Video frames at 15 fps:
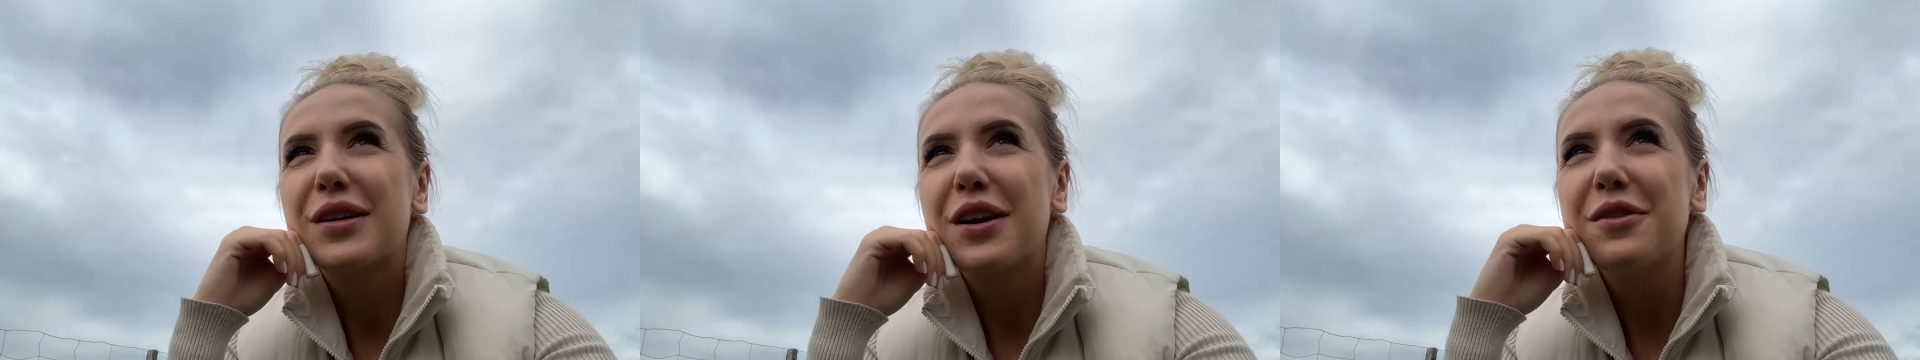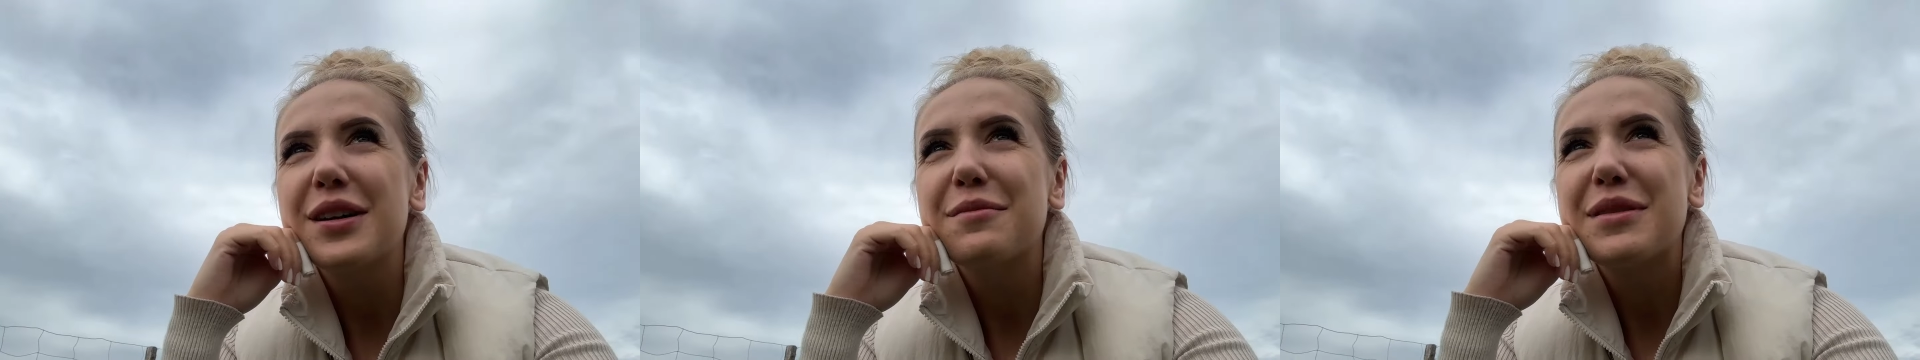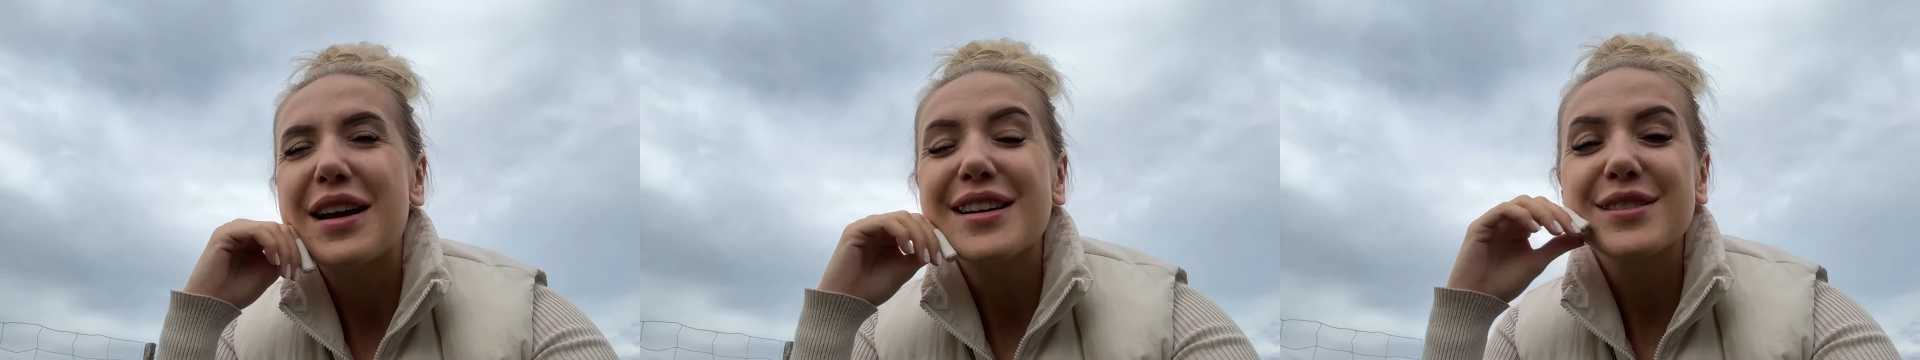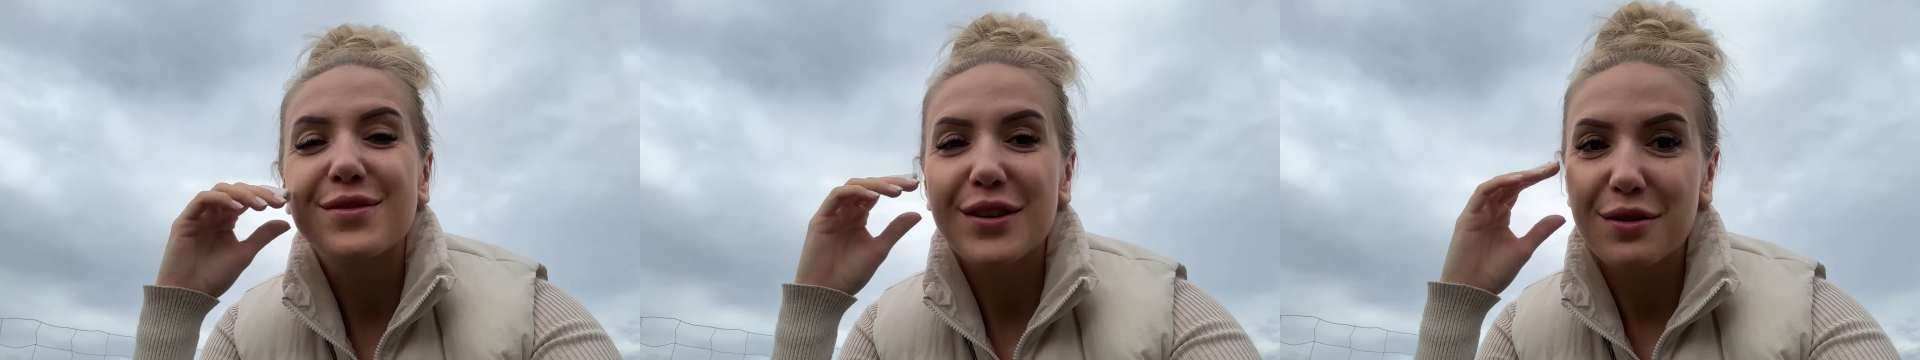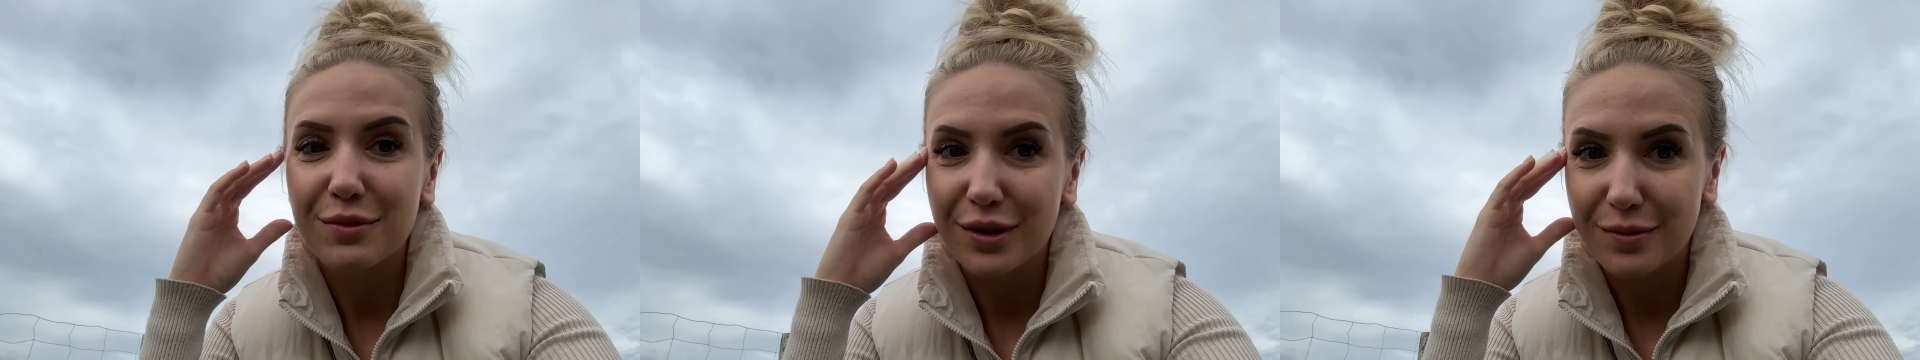Pchełka miała
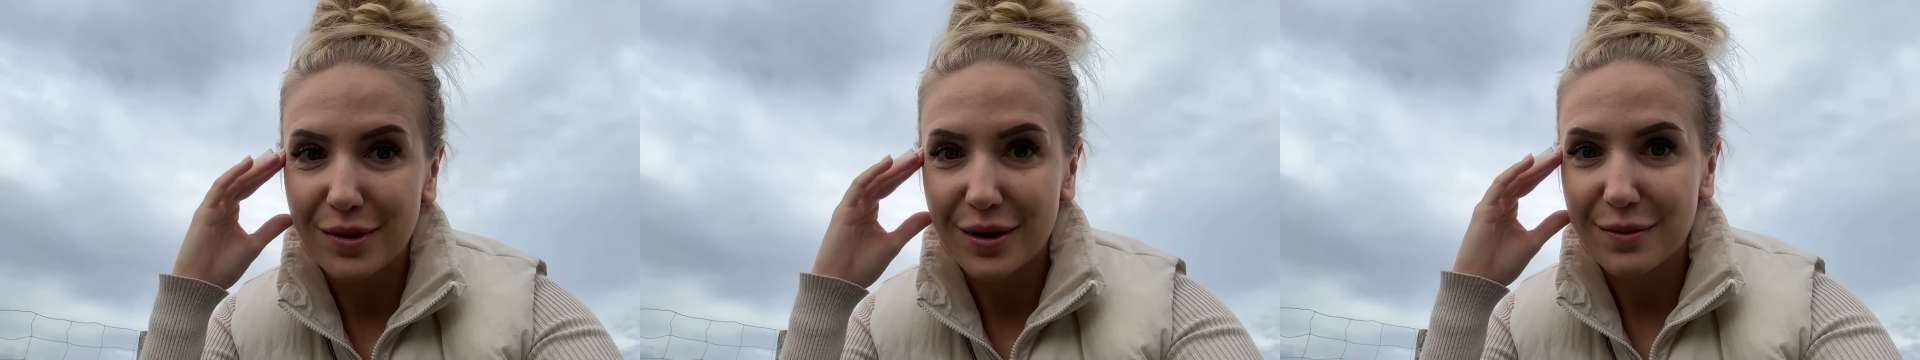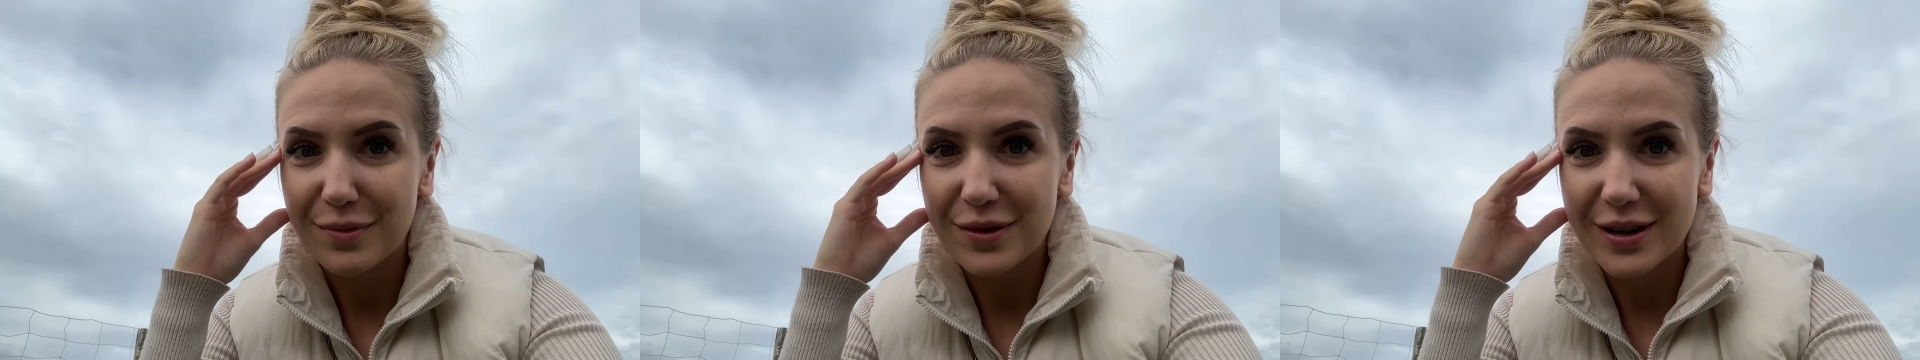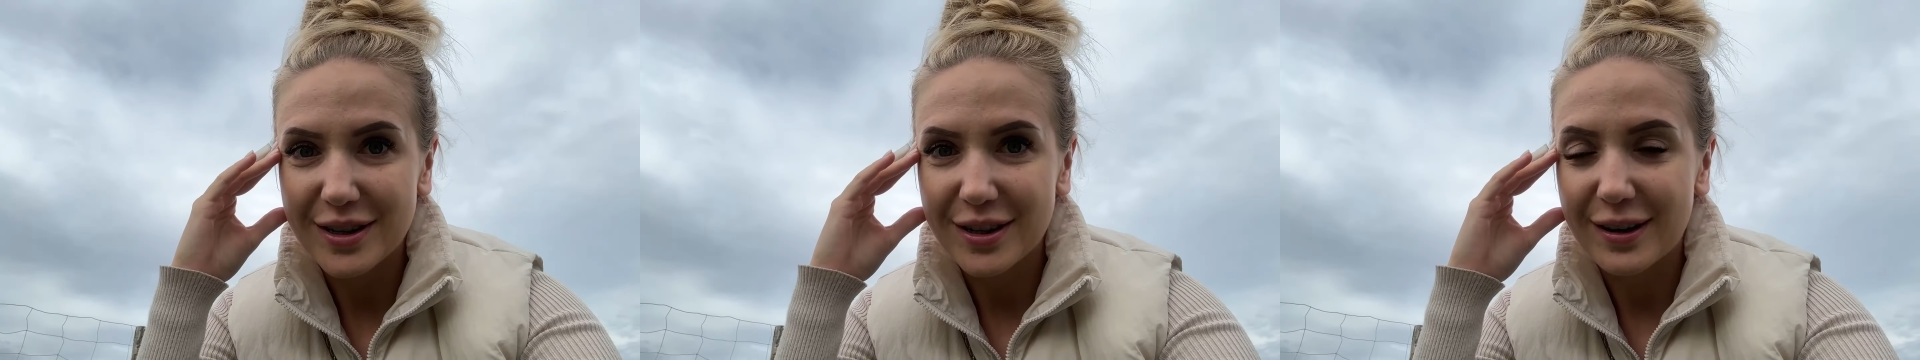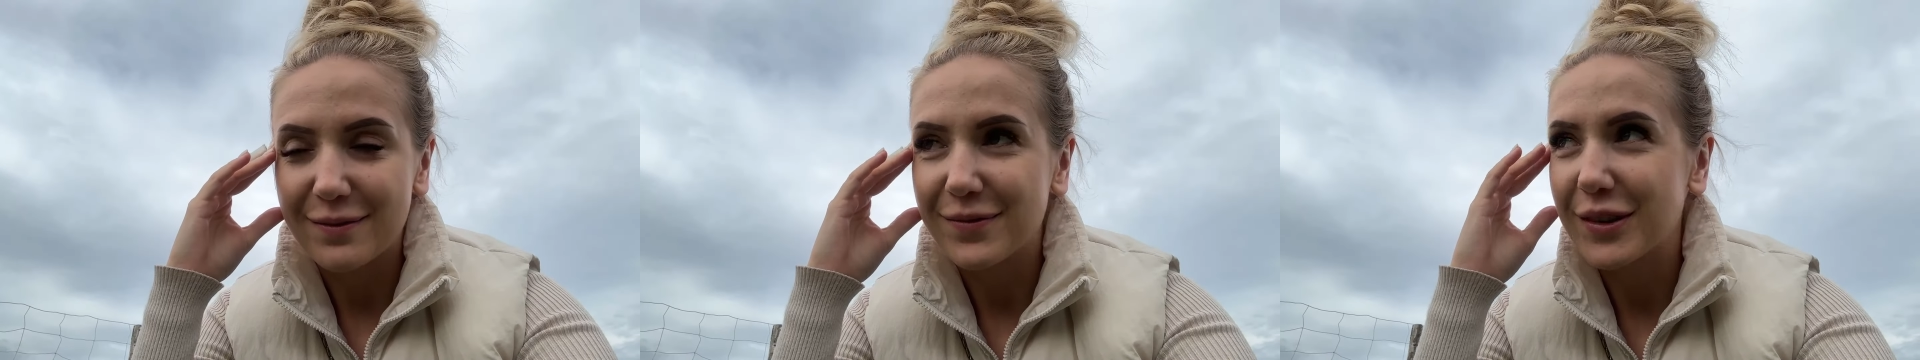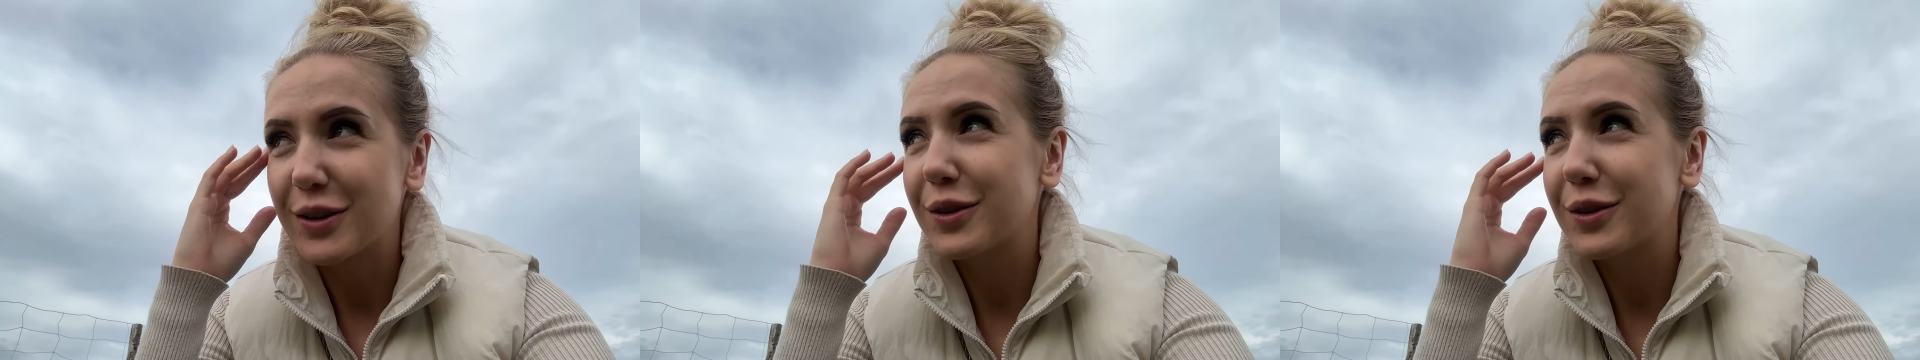swoją ulubioną piłeczkę,